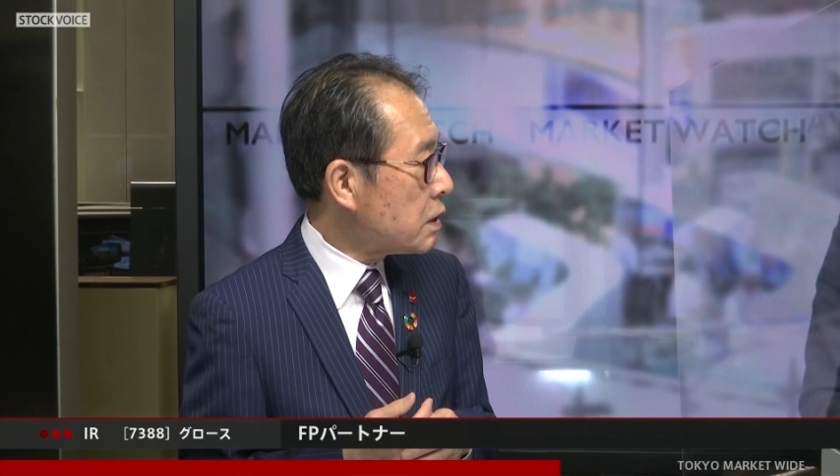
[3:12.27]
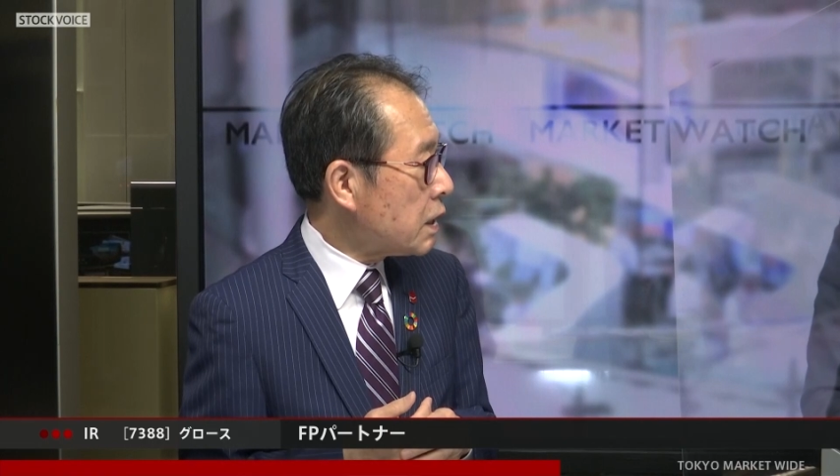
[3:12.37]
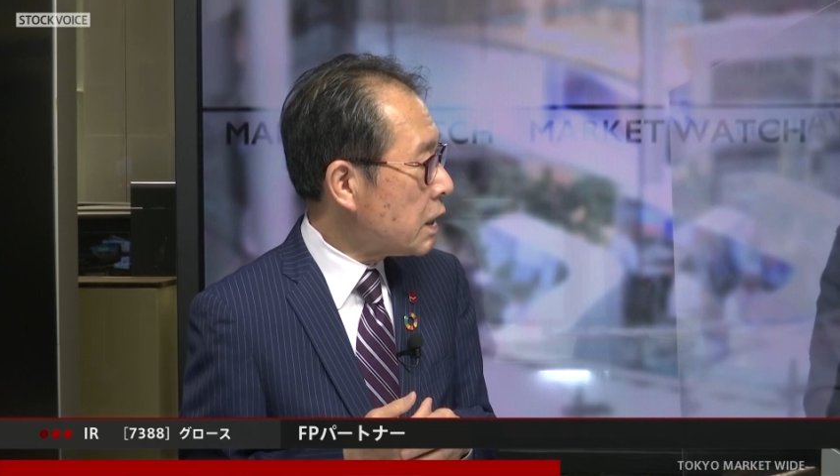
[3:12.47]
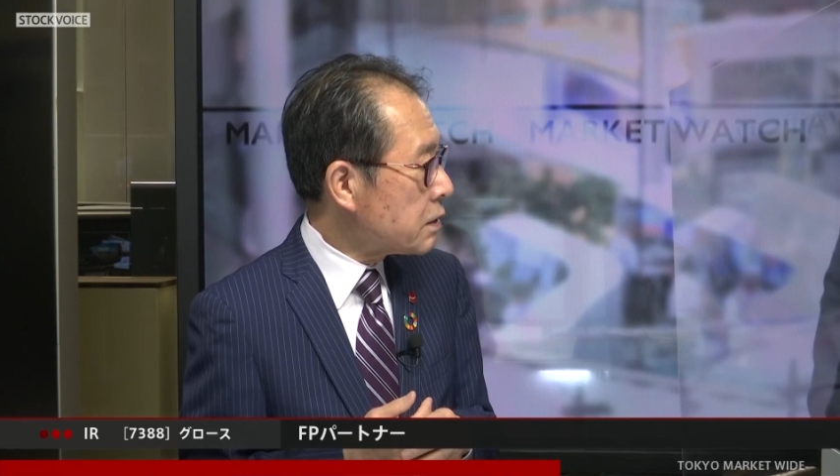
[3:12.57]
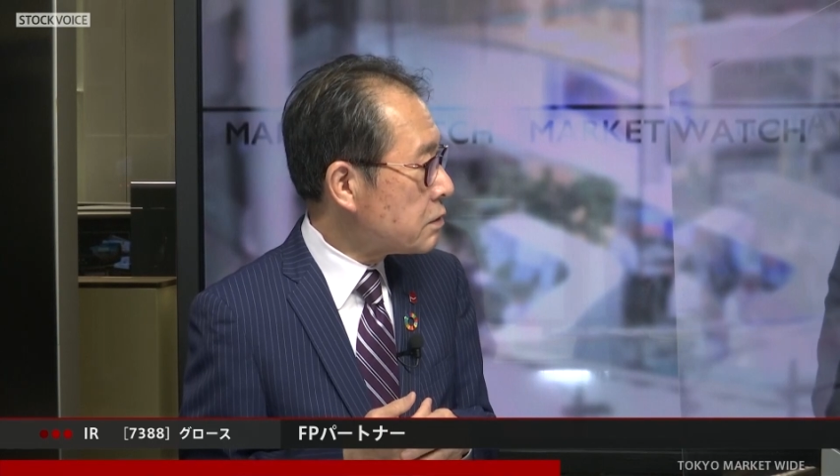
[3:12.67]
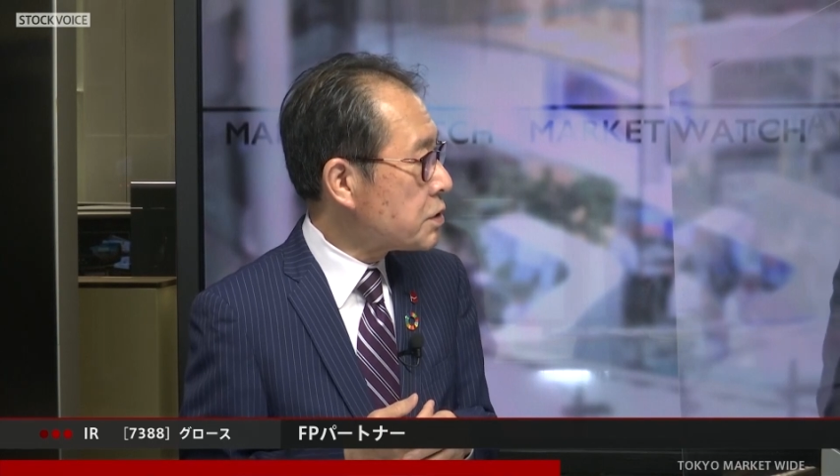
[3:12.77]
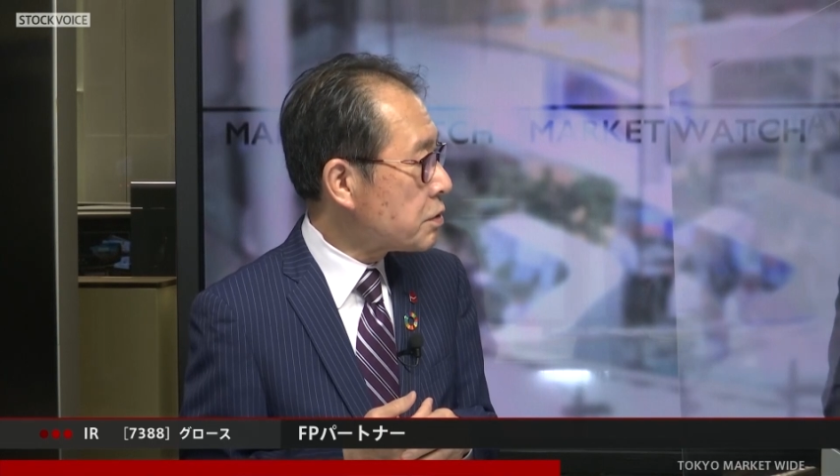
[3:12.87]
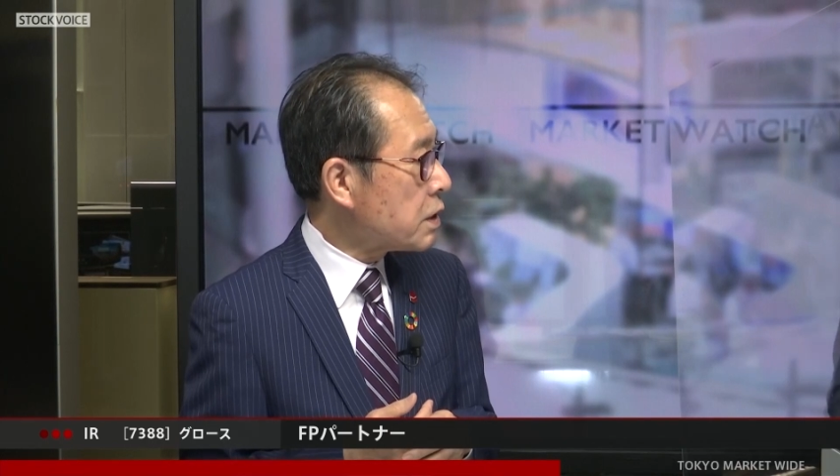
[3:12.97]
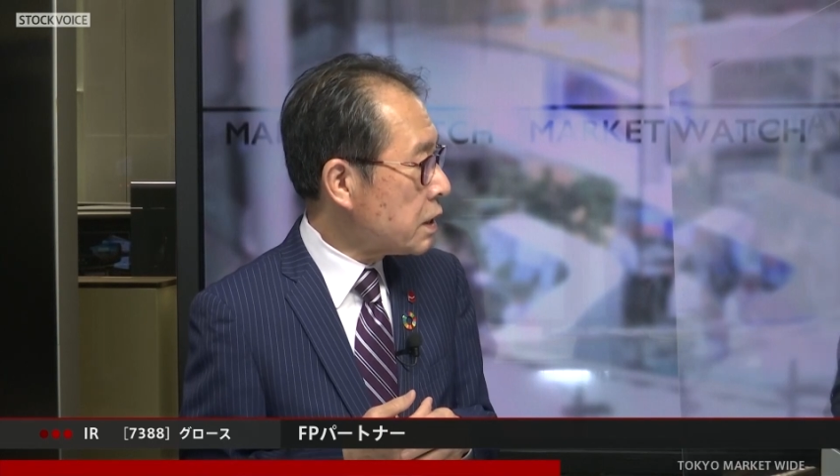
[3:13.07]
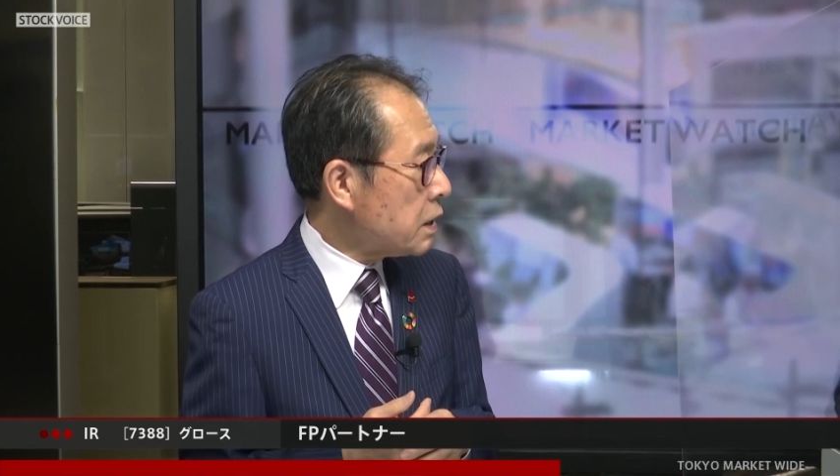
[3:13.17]
があるんで
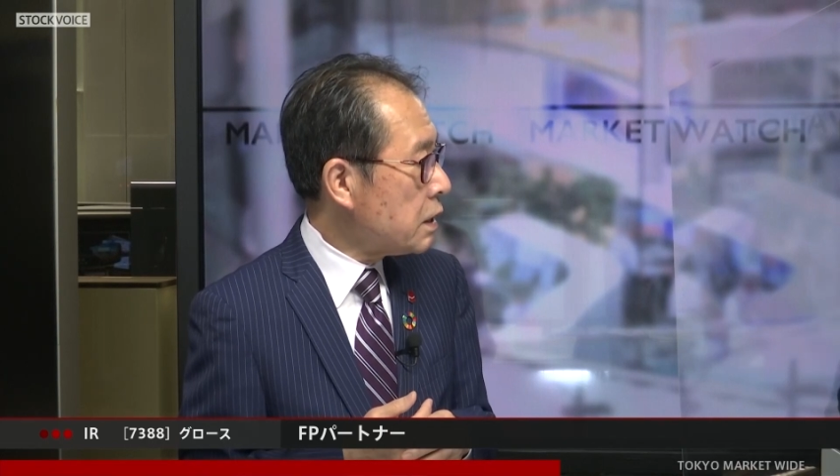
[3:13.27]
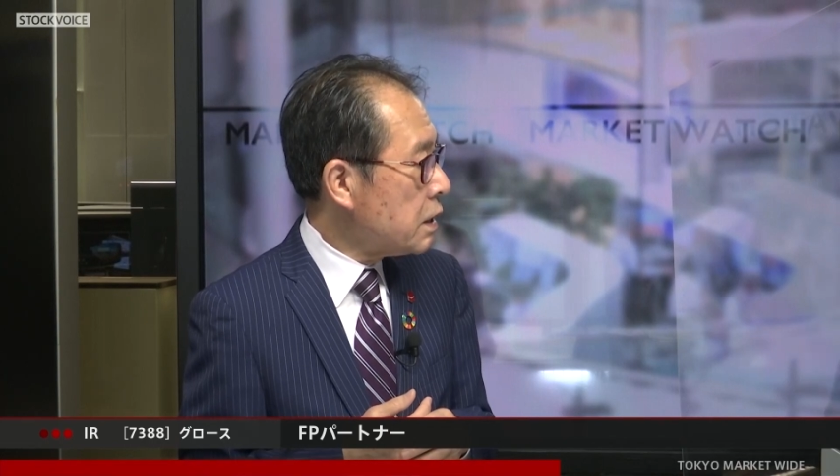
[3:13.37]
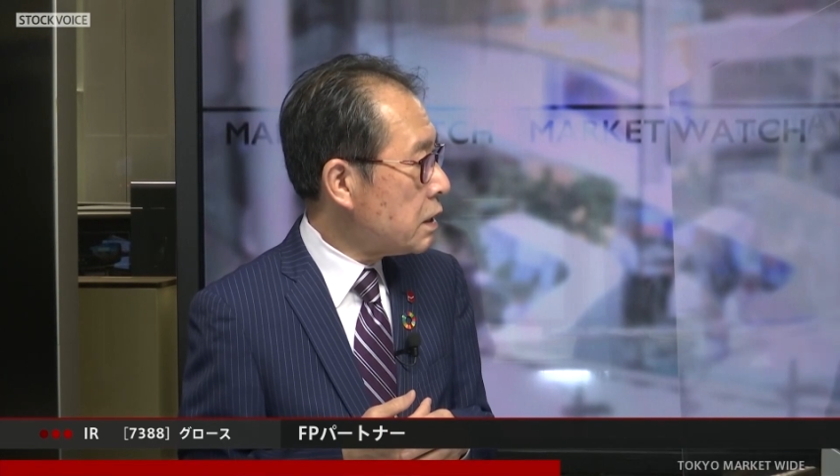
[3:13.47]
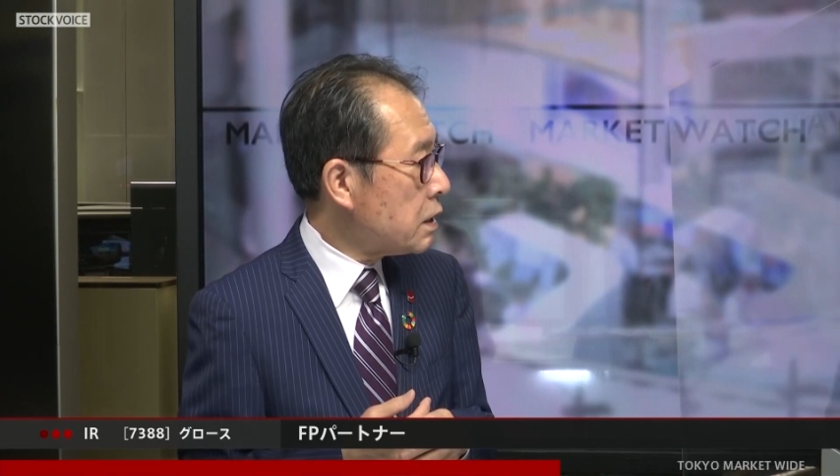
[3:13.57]
しょうかね。そうで